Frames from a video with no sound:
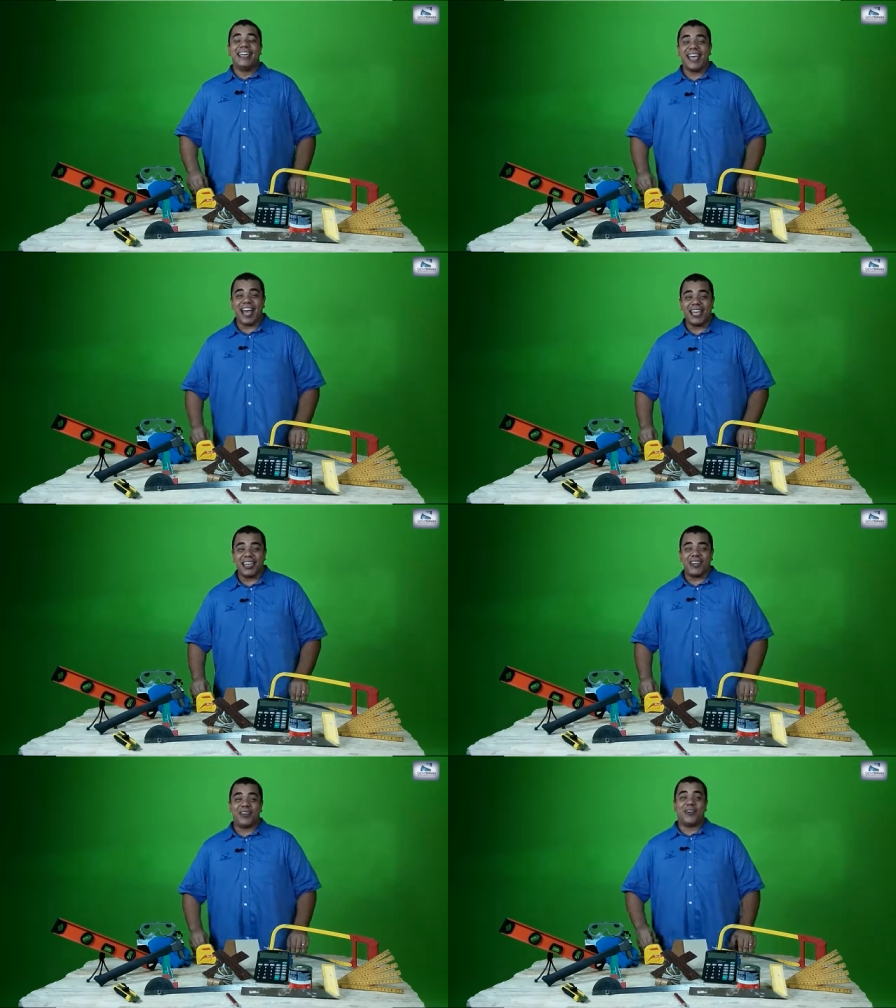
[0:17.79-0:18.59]
E
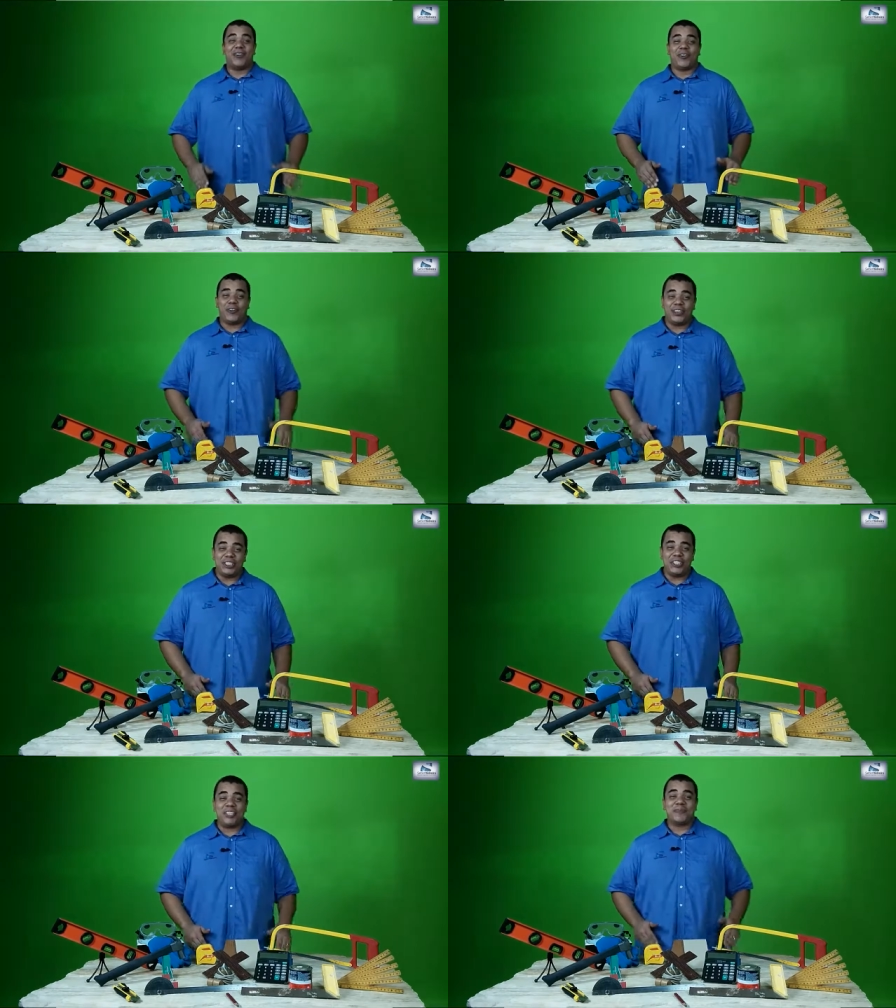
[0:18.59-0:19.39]
aí,
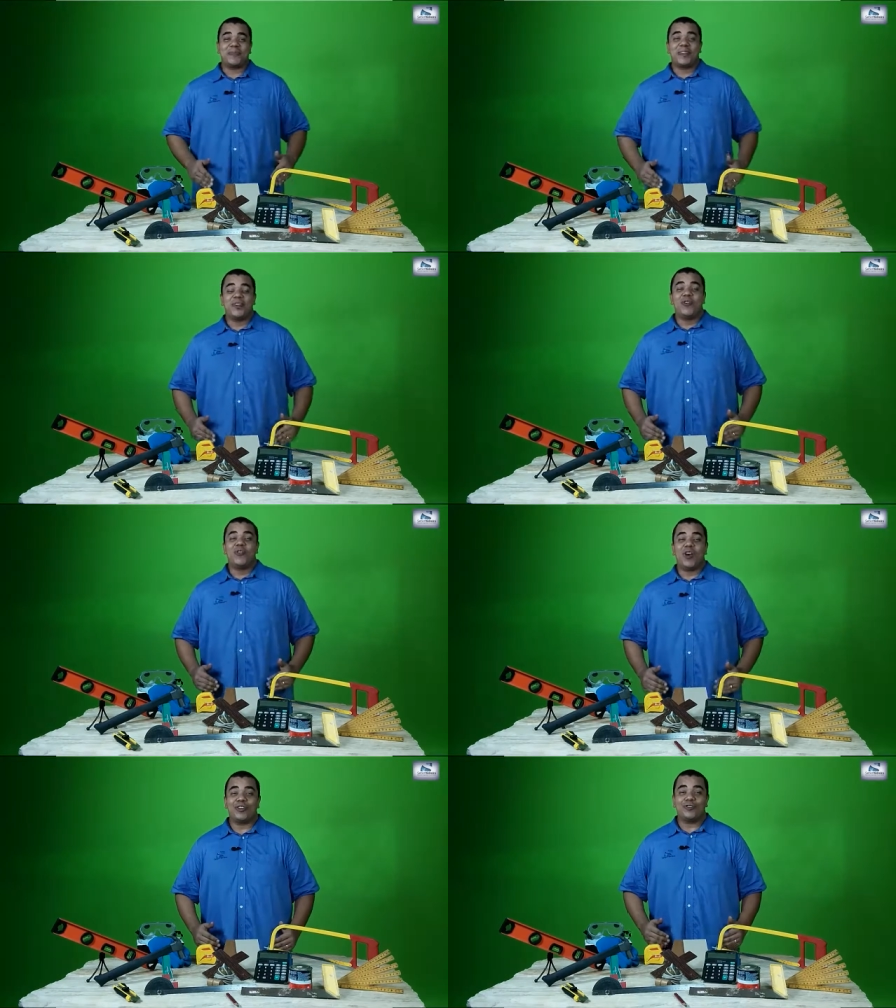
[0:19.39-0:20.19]
hoje
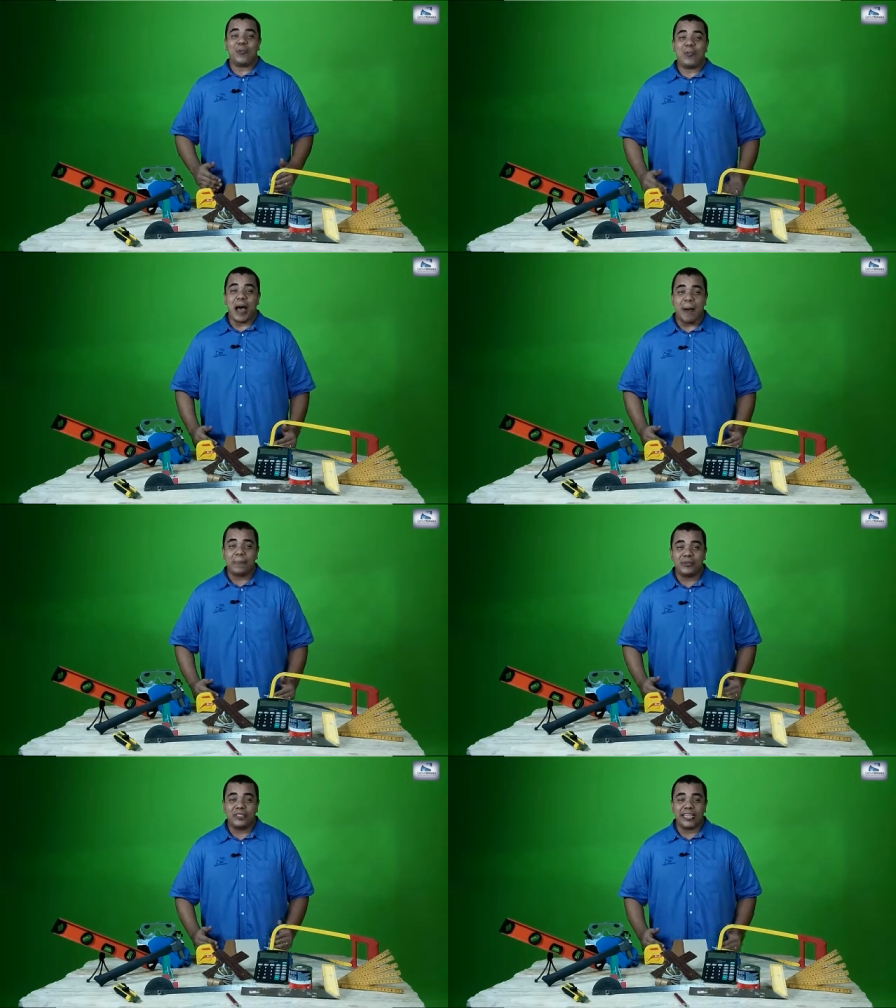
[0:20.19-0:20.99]
o nosso
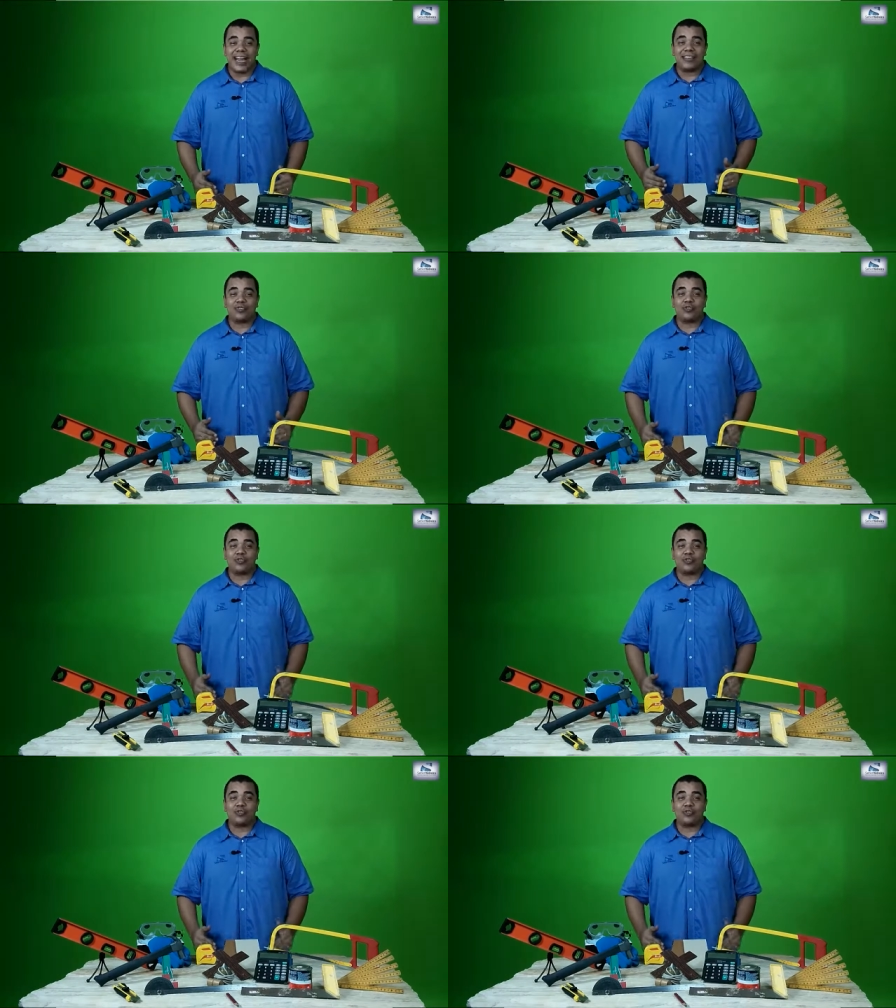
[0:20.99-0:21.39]
papo será